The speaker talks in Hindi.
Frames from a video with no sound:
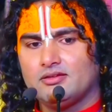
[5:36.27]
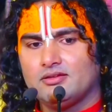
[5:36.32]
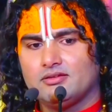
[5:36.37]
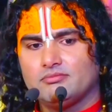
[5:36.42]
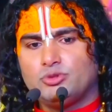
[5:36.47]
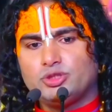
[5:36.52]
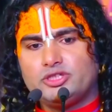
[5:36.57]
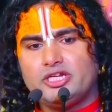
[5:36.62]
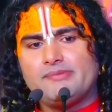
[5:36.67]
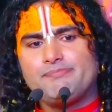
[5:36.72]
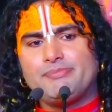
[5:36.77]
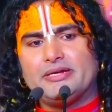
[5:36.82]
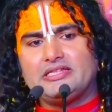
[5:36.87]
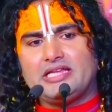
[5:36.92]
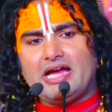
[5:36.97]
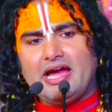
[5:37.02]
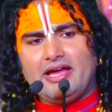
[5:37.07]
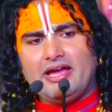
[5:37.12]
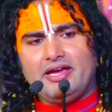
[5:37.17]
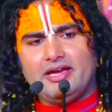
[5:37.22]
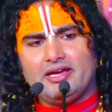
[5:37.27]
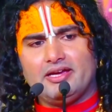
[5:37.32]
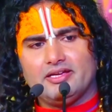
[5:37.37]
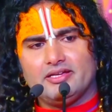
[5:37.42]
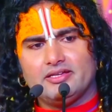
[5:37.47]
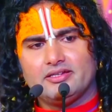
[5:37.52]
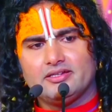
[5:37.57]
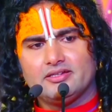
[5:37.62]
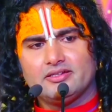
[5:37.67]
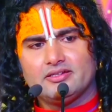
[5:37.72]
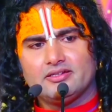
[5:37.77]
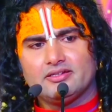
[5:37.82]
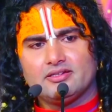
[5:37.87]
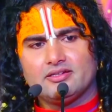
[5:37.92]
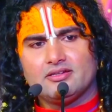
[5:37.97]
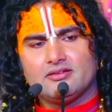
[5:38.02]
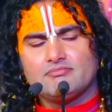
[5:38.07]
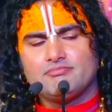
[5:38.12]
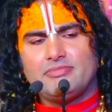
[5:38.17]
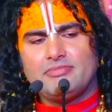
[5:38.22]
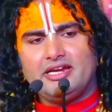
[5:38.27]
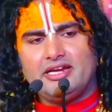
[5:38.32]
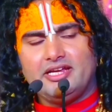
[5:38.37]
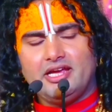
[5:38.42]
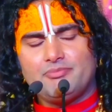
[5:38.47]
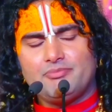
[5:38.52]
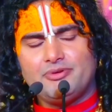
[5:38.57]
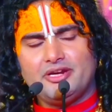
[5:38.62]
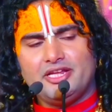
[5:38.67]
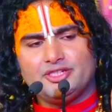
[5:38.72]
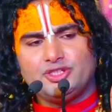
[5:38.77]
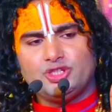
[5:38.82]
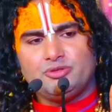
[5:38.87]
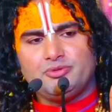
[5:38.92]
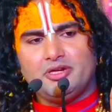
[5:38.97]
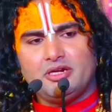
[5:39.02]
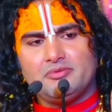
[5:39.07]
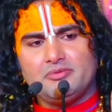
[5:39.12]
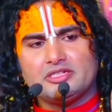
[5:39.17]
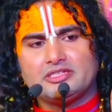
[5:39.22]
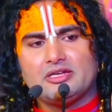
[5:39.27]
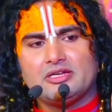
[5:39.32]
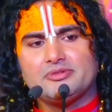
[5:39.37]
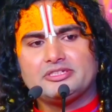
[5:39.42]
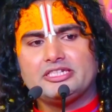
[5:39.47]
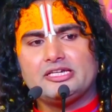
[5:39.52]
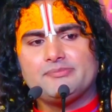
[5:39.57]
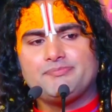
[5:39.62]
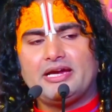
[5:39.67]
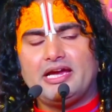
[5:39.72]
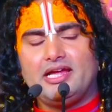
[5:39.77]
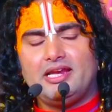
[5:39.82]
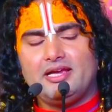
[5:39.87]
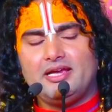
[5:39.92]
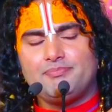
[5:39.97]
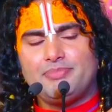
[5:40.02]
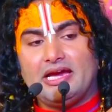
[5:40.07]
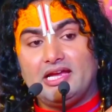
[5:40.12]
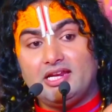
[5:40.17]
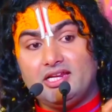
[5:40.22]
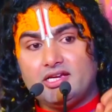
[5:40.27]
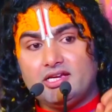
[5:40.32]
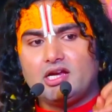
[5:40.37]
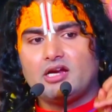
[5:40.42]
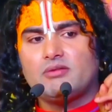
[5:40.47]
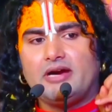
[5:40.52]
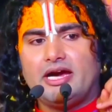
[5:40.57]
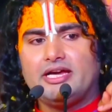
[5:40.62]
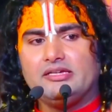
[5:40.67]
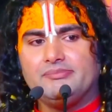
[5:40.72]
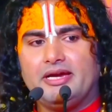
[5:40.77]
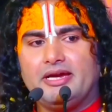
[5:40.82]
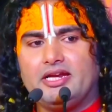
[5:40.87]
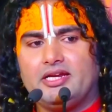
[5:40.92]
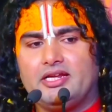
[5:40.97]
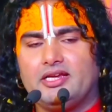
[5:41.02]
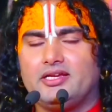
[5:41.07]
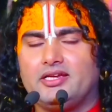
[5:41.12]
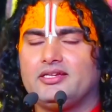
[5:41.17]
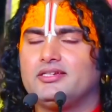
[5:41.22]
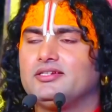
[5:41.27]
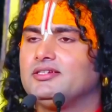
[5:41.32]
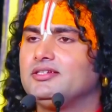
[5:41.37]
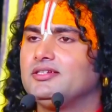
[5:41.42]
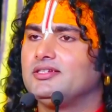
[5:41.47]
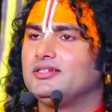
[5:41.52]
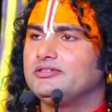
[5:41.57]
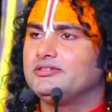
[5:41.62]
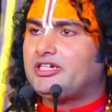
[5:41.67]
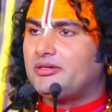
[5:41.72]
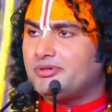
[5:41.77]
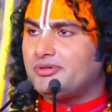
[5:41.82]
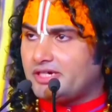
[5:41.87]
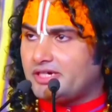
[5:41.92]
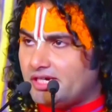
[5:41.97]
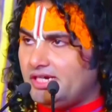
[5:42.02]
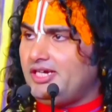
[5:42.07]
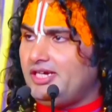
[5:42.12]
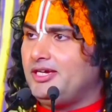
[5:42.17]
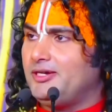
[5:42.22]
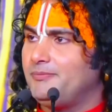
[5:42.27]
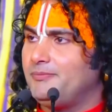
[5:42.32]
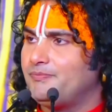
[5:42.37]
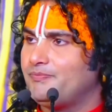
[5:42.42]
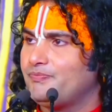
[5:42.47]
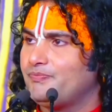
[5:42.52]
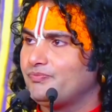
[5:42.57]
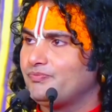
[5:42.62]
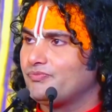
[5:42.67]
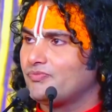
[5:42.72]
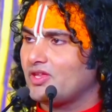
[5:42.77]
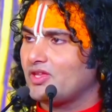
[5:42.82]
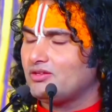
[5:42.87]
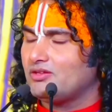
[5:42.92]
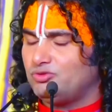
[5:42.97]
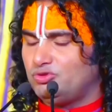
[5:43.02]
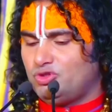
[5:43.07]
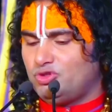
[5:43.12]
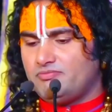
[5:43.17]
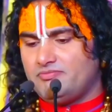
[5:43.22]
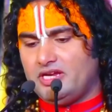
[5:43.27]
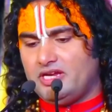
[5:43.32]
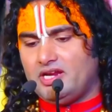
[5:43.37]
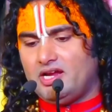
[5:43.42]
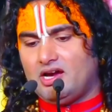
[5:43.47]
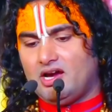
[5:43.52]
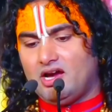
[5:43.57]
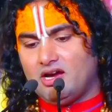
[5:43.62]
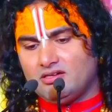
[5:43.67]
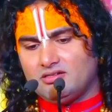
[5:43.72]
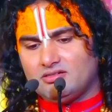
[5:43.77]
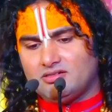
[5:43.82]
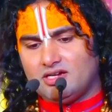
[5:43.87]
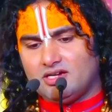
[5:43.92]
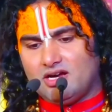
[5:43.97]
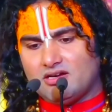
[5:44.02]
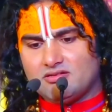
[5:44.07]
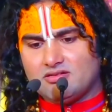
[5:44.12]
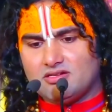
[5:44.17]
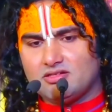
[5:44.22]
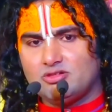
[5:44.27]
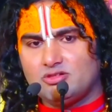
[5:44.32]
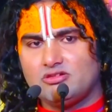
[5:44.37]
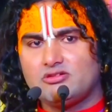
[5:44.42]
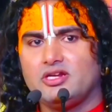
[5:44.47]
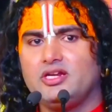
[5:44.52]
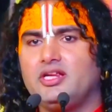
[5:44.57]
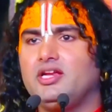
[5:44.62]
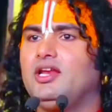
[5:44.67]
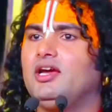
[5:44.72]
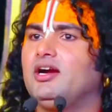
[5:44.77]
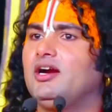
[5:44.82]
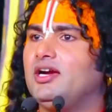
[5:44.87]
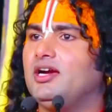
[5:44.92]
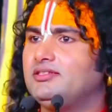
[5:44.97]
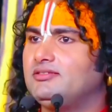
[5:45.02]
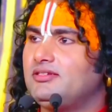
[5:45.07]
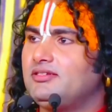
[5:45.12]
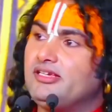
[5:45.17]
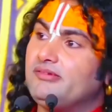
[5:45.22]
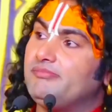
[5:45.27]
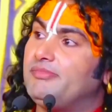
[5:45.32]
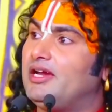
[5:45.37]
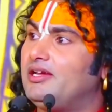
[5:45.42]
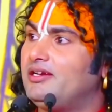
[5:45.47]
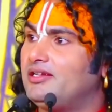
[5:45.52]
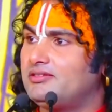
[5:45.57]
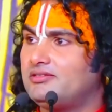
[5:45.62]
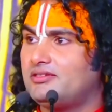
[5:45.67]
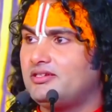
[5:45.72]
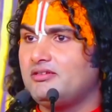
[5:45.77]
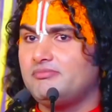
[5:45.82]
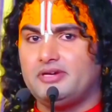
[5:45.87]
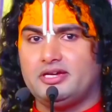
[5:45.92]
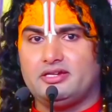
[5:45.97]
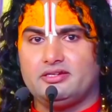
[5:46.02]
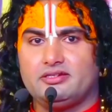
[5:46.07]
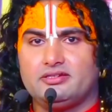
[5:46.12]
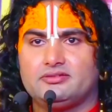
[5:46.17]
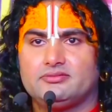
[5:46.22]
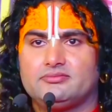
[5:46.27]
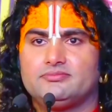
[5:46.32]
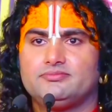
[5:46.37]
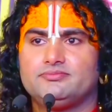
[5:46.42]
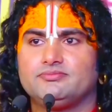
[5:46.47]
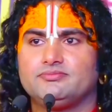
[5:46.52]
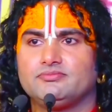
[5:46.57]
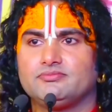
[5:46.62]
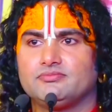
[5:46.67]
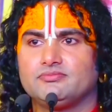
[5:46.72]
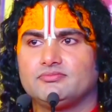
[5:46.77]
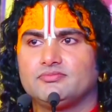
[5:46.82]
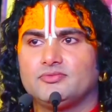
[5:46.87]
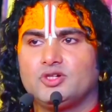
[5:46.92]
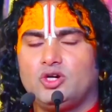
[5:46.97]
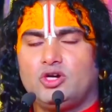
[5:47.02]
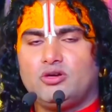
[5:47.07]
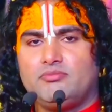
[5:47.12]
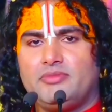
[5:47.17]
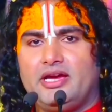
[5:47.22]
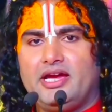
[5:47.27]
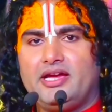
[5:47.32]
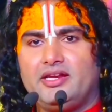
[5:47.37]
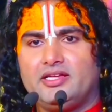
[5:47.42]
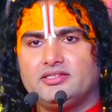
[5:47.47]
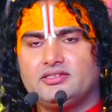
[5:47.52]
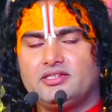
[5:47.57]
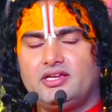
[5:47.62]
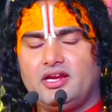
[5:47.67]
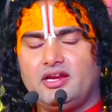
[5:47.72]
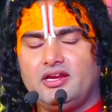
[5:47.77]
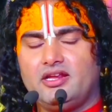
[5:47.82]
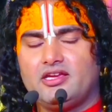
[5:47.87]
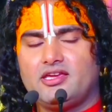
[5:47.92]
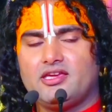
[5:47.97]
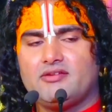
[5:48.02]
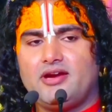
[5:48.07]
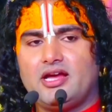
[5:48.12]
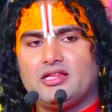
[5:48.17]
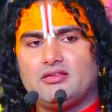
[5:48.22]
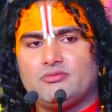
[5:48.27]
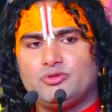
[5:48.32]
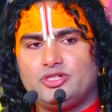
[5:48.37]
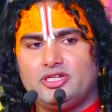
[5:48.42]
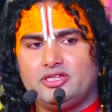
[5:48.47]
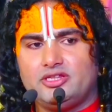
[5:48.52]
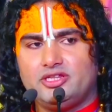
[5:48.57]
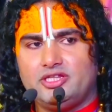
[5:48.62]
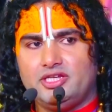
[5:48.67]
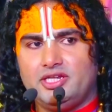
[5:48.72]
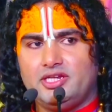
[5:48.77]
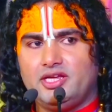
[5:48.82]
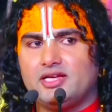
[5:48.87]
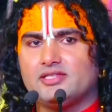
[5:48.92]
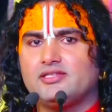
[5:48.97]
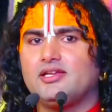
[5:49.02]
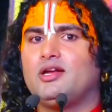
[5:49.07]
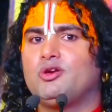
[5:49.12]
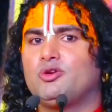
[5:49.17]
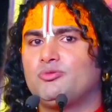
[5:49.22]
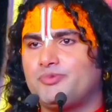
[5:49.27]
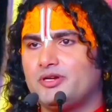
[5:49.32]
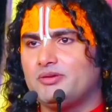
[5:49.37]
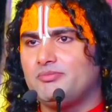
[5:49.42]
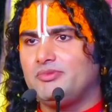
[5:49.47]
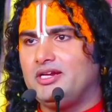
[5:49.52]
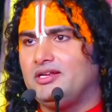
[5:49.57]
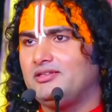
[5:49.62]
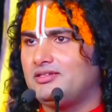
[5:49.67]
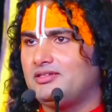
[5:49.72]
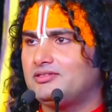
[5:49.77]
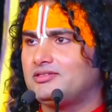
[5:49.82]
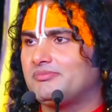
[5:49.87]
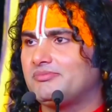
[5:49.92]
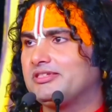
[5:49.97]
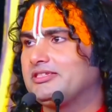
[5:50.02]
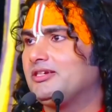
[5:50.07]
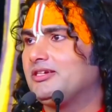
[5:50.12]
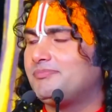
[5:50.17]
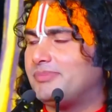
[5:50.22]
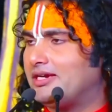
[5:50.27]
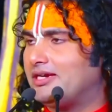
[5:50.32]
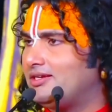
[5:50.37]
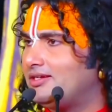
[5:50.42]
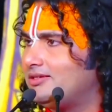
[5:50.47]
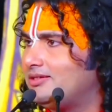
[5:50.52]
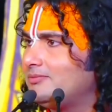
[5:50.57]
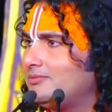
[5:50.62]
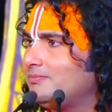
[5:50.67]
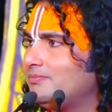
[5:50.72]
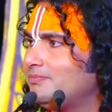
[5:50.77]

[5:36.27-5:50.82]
मुझे पता है मैंने अपने जीवन में सबसे पहले पहली कमाई मैंने जब की तो मेरा अंग अंग दुखने लगा इतनी मेहनत की मैंने और मेहनत करने के बाद मुझे तीन हजार रुपए मिले थे सबसे पहले